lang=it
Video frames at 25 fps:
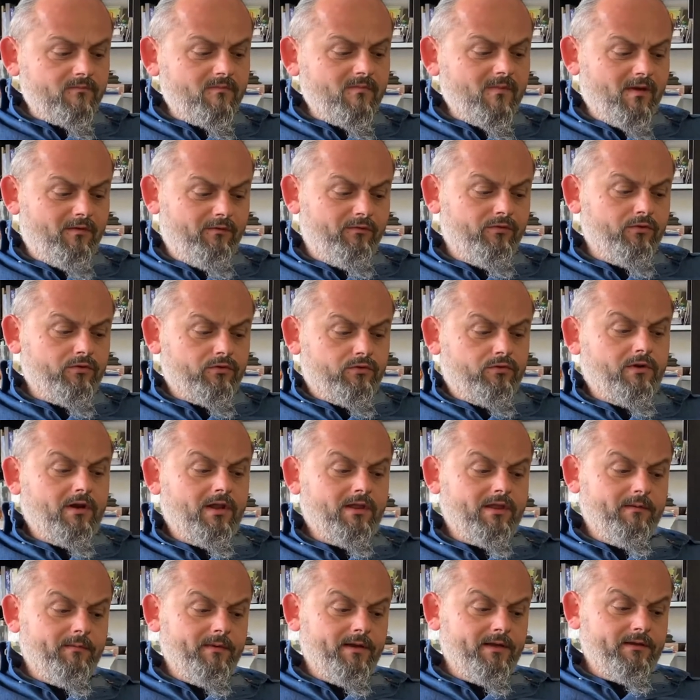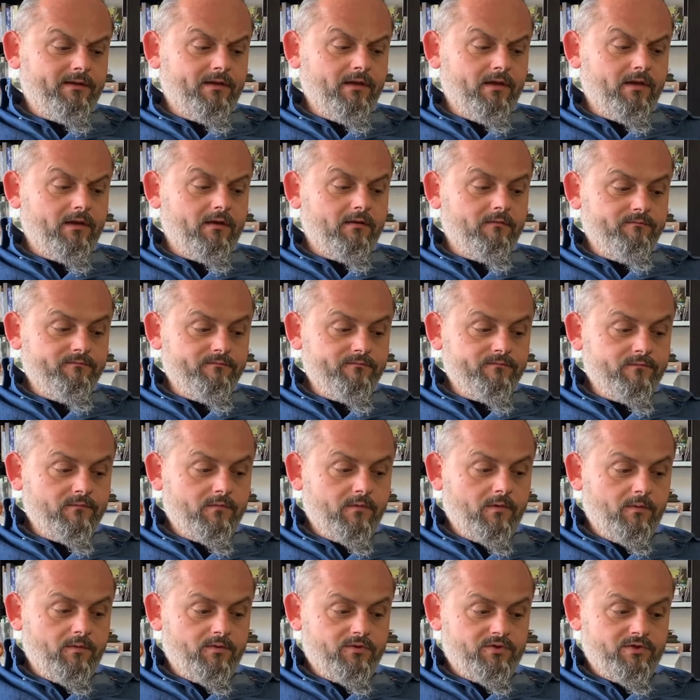Fortunatamente,
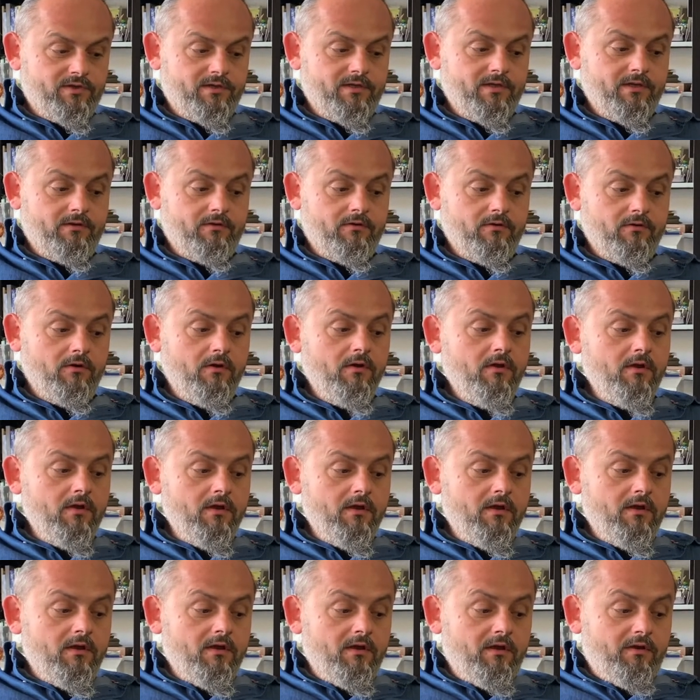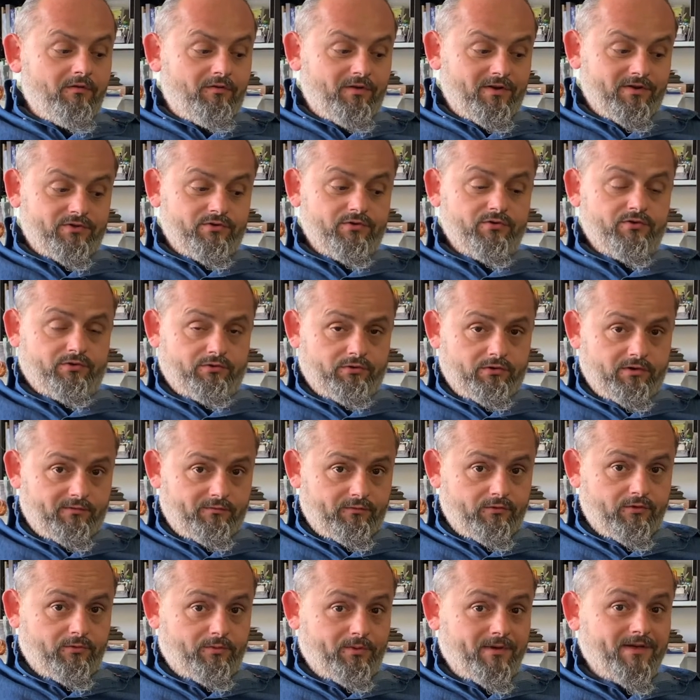come già detto, faccio questo
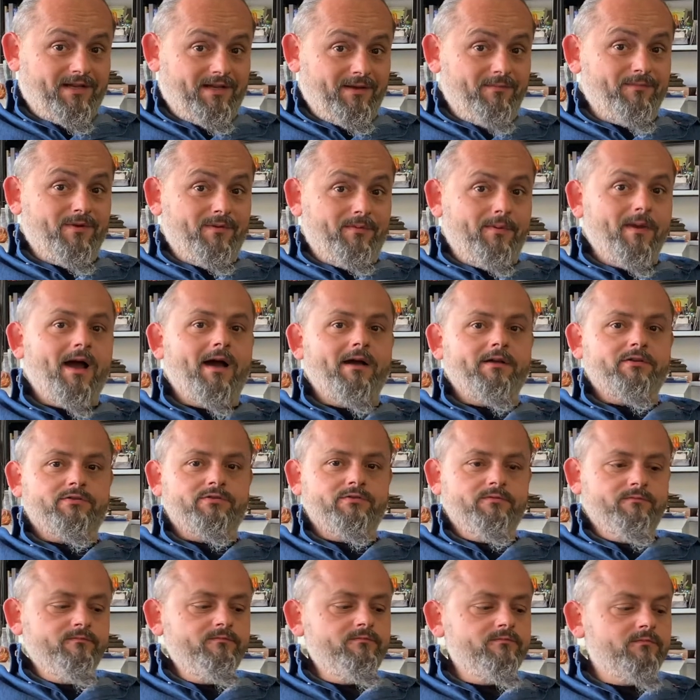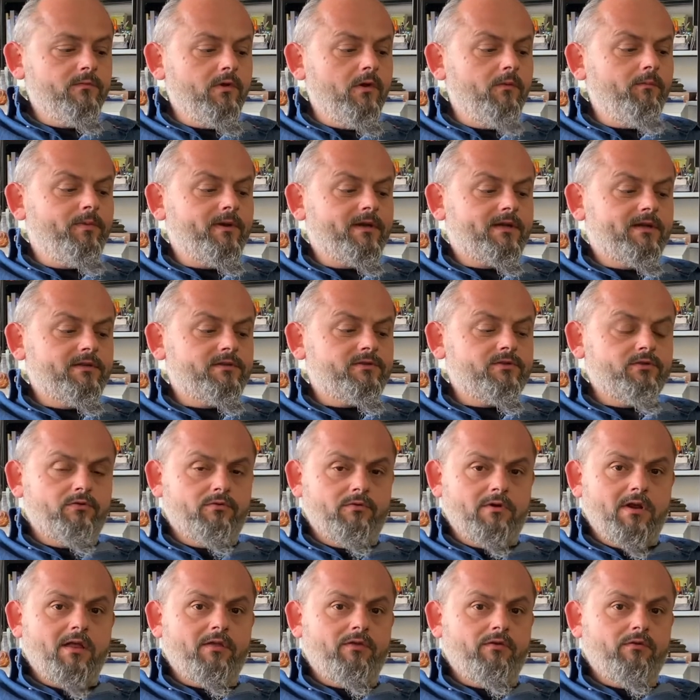lavoro perché mi piace, non perché
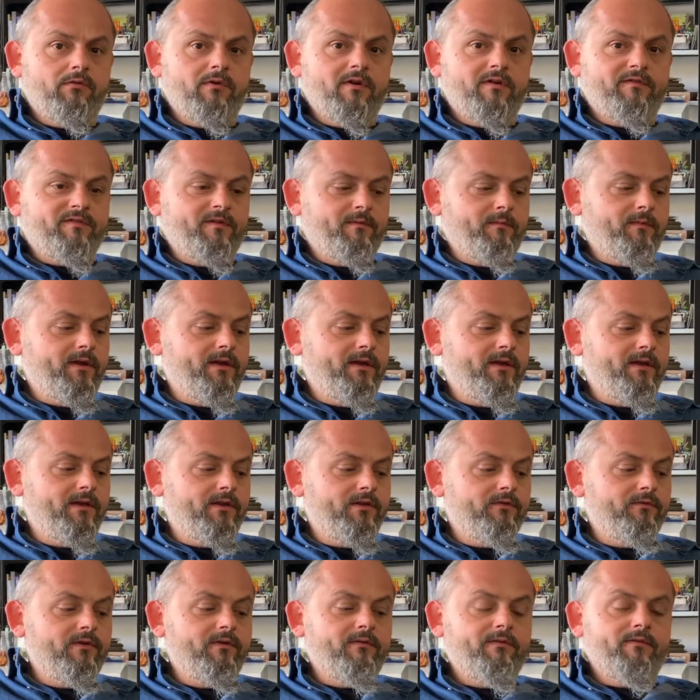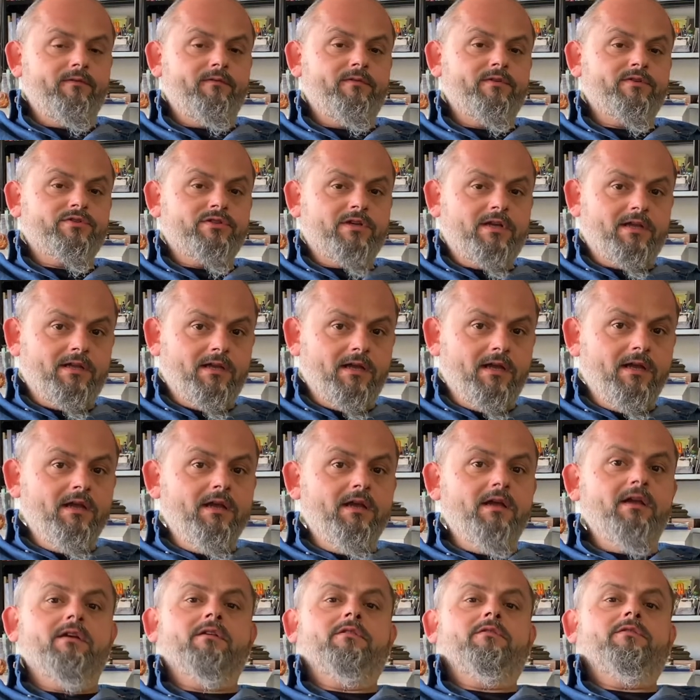sono nato in una famiglia dove aveva già
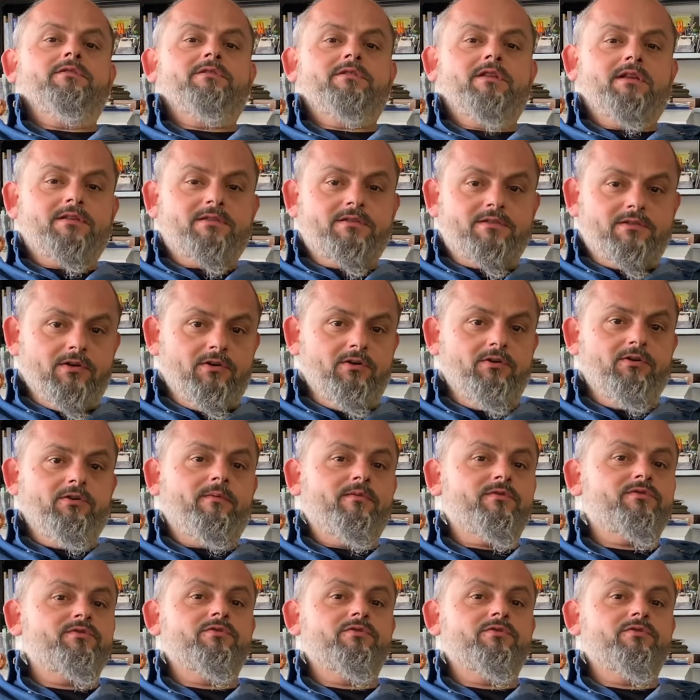questa storia.